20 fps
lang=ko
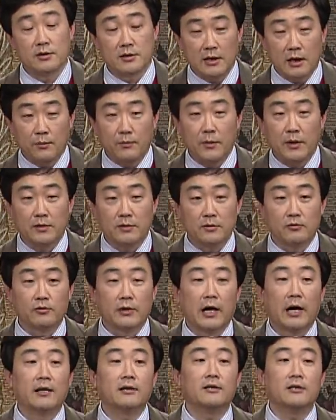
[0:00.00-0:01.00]
싹 빼서 우리
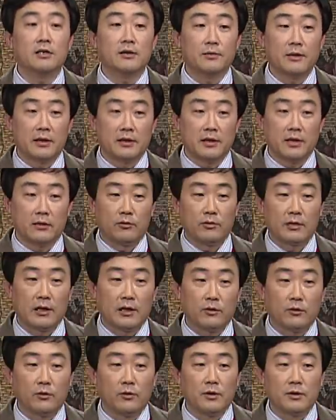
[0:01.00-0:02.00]
하느님한테로 다
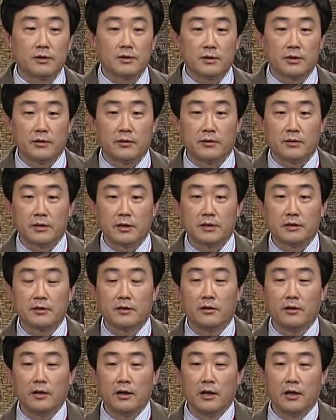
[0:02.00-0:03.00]
돌렸어요.
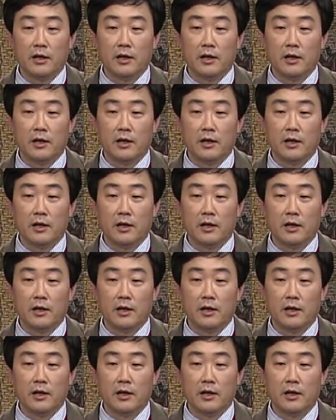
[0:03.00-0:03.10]
그래서